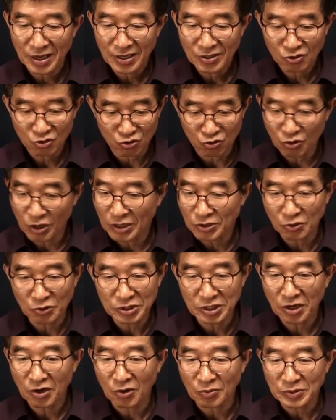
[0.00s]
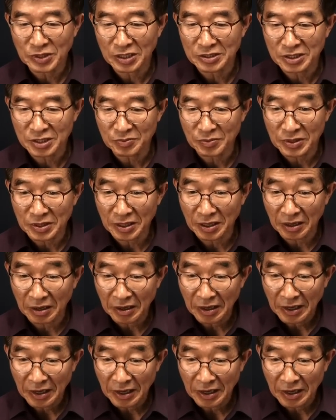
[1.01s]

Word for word: 추가 조사가 없지 않습니까?